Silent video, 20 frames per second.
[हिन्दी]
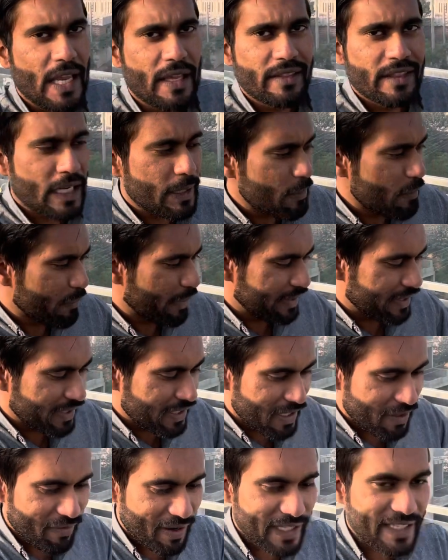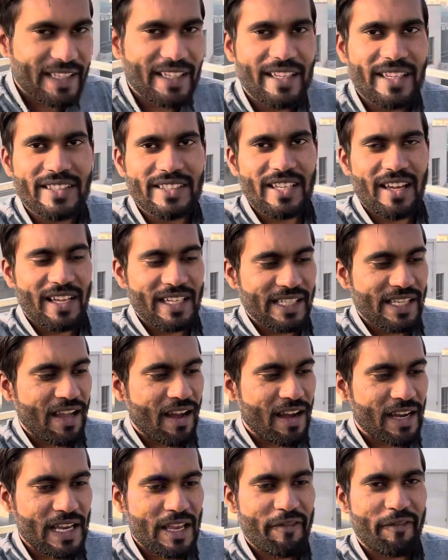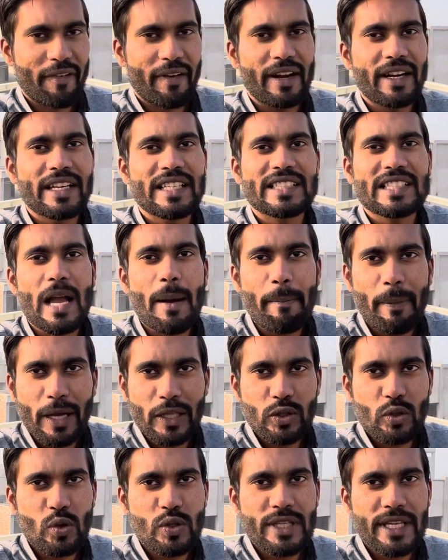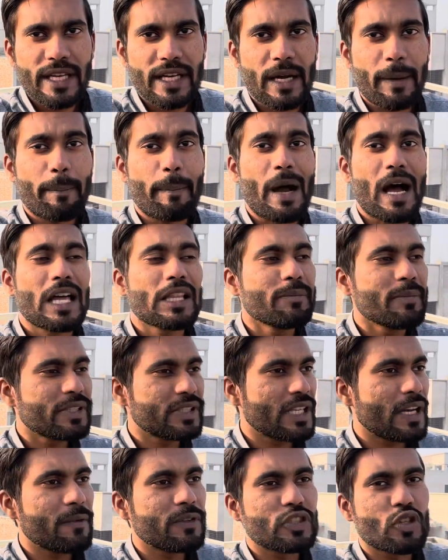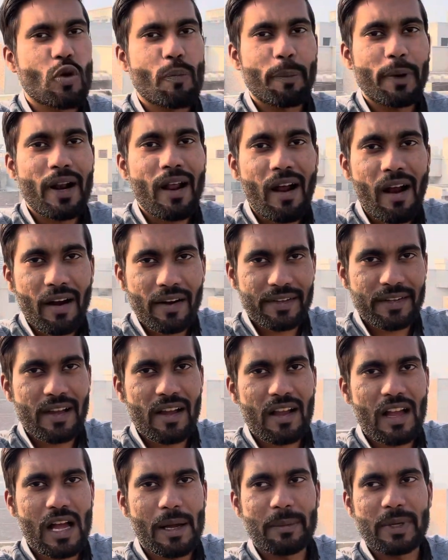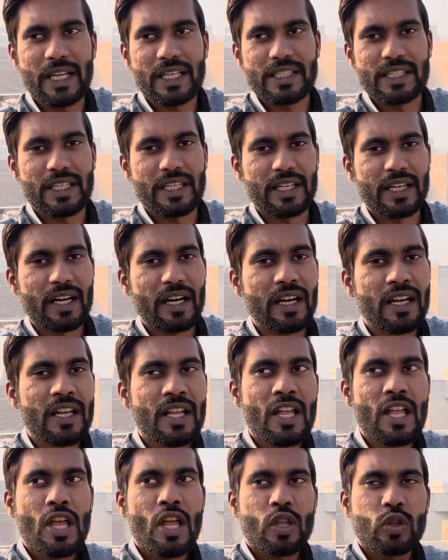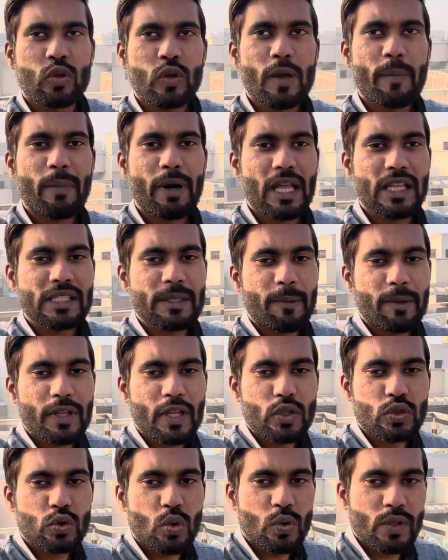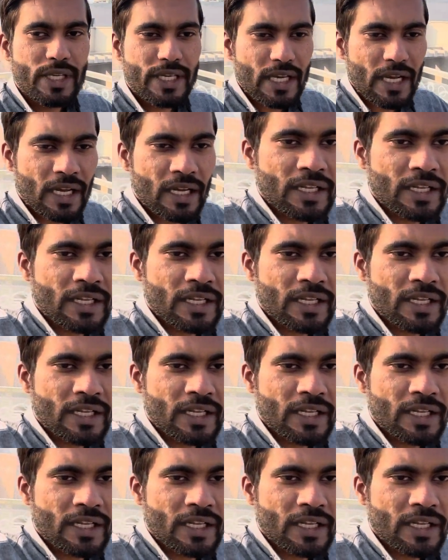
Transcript: अंदर भी मट्टी डलवा देंगे सारी आगे फ्रंट इसका बंद हो जाएगा बाद में सिर्फ इसके ऊपर हट का काम रह जाएगा तो ये बड़ा ज़बरदस्त हो जाएगा